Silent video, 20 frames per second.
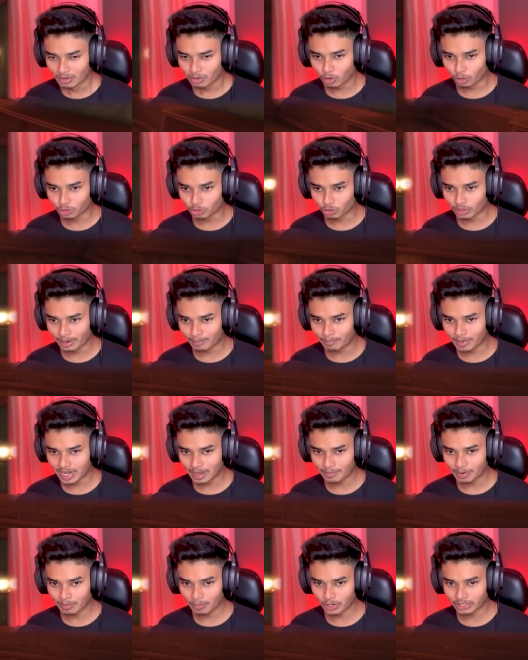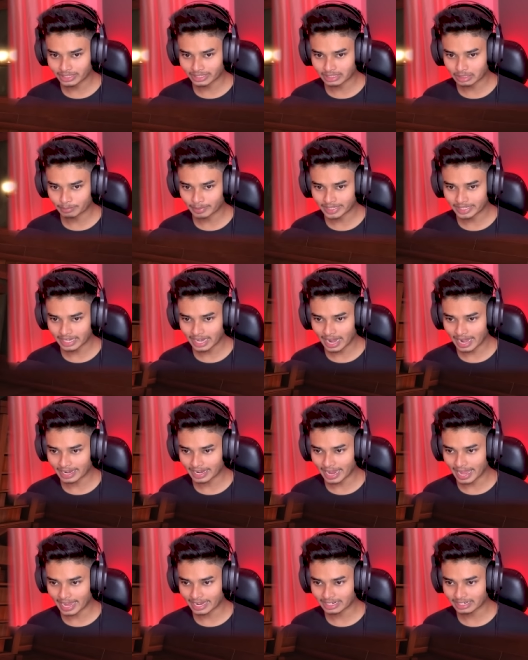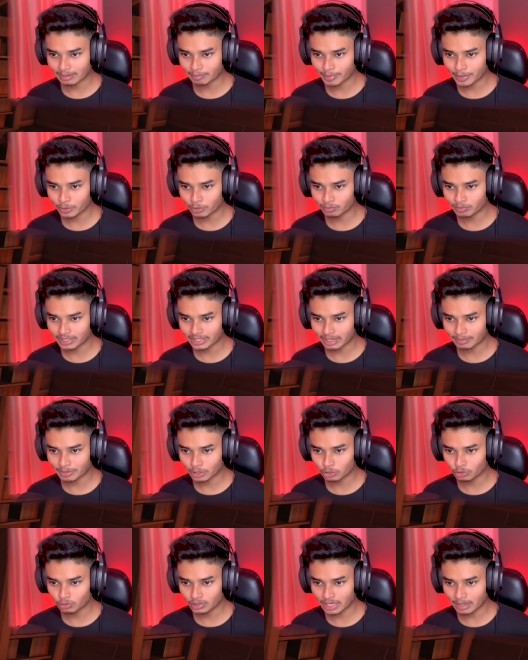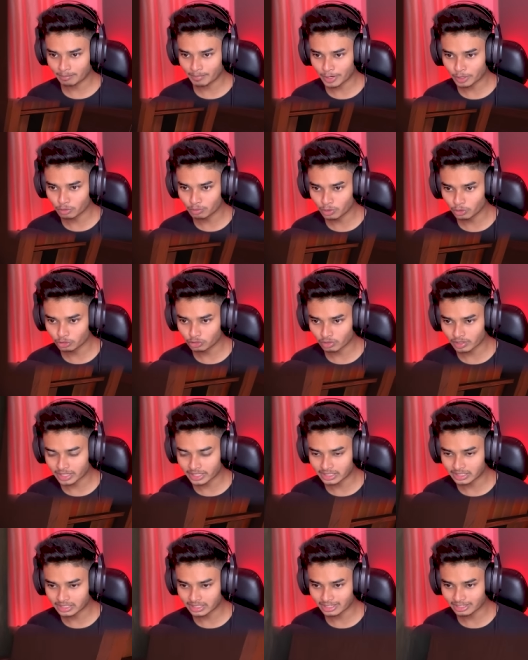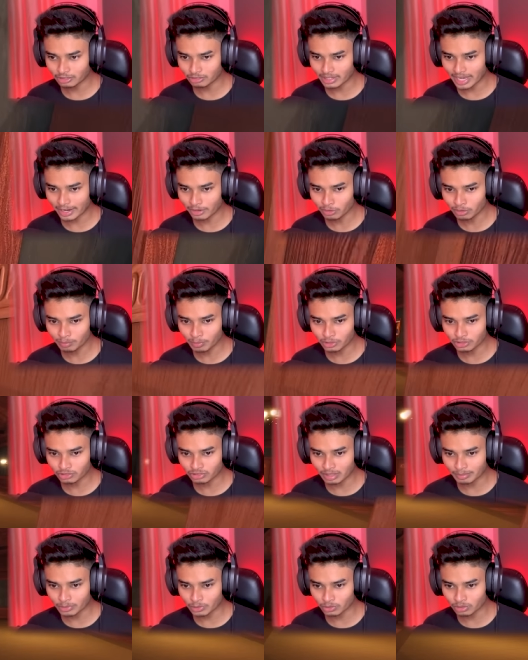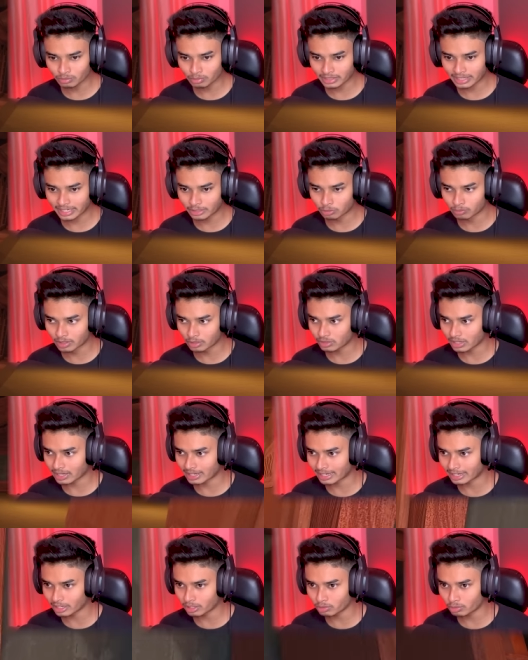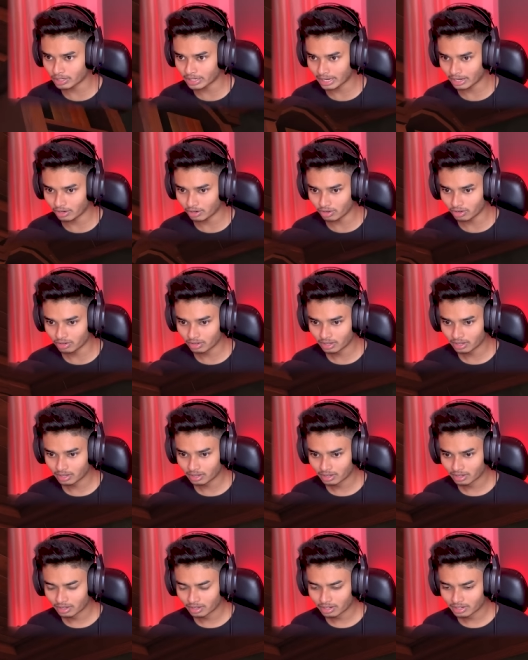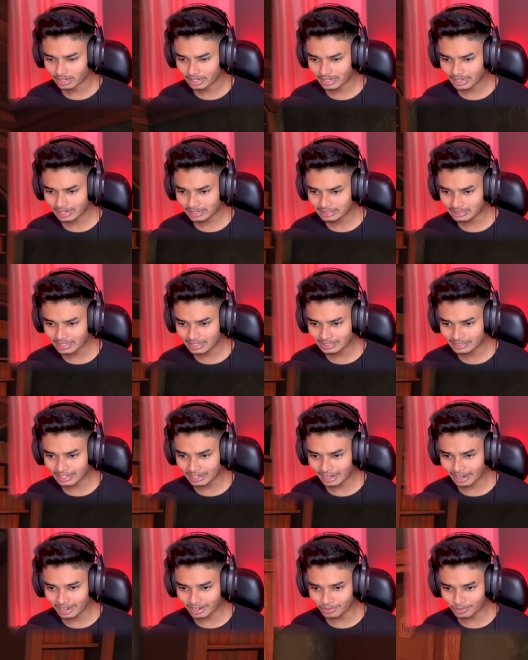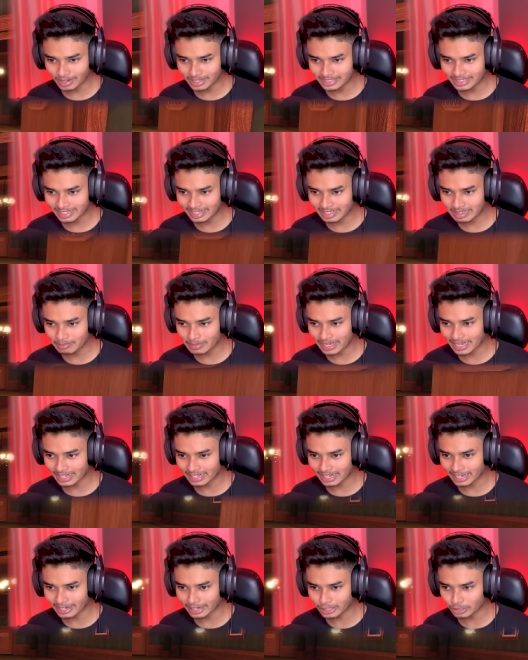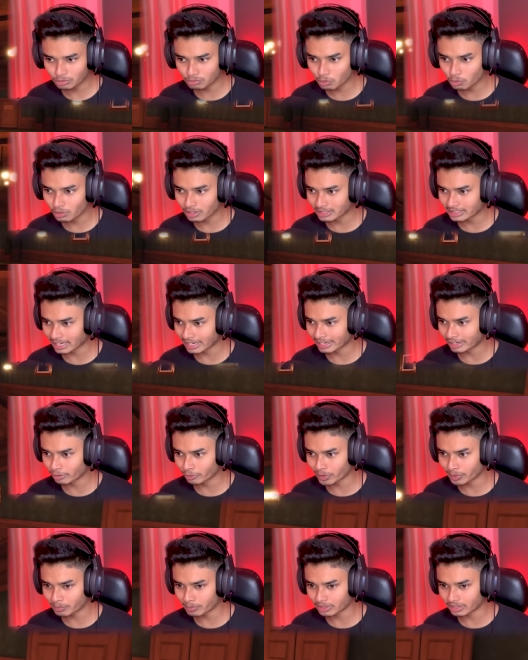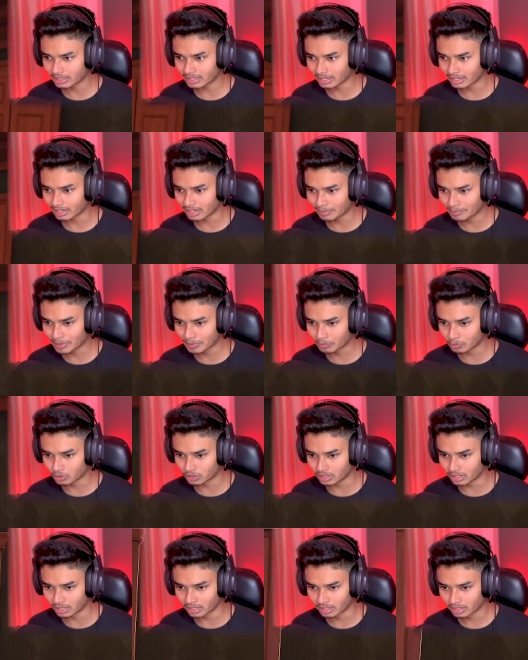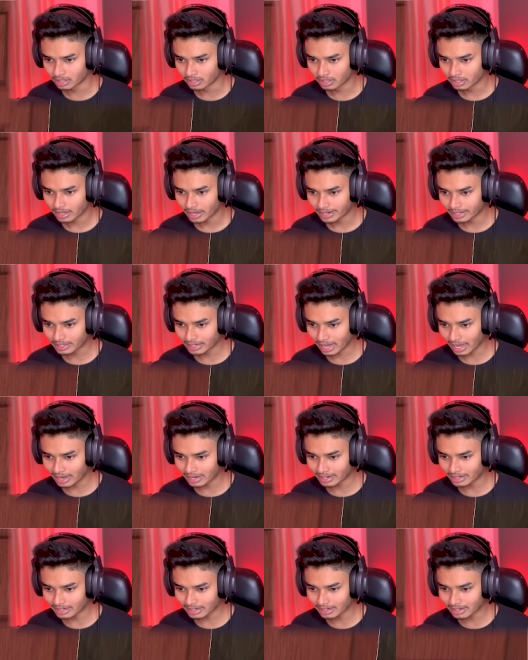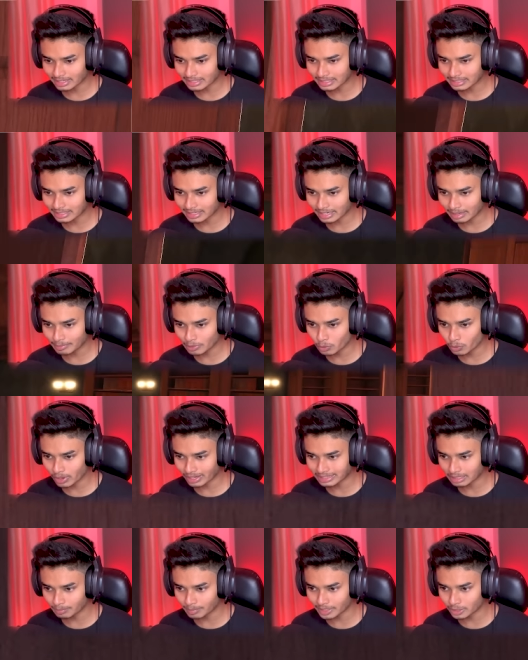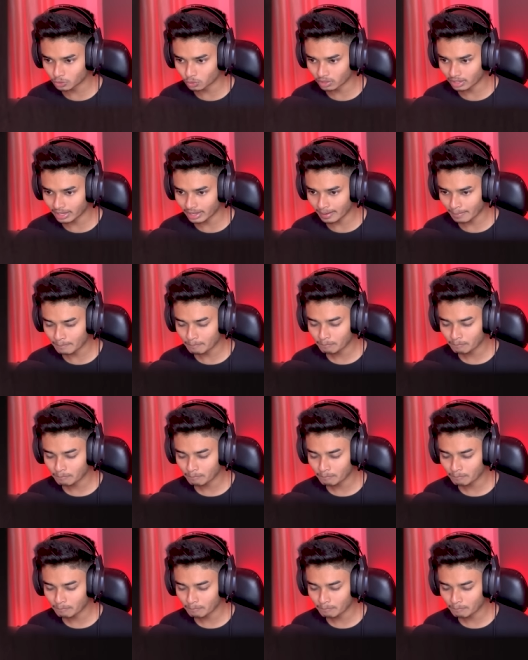কত নাম্বারে আমরা ভয় দেখতে পারি আর এক নাম্বার রুম থেকে আমরা দুই নাম্বার রুমেও চলে এসেছি কিন্তু এখনও পর্যন্ত আমি কোনো এই রুমটা তো একা একাই খুলে গেল এখানে সেন্সার লাগানো আছে নাকি ভাই একা একাই রুম খুলে যায় ঘরের মধ্যে গেমের মধ্যে এখানে আল্লাহ টাল্লা আছে যেখানে আমি লুকাতে পারি ওকে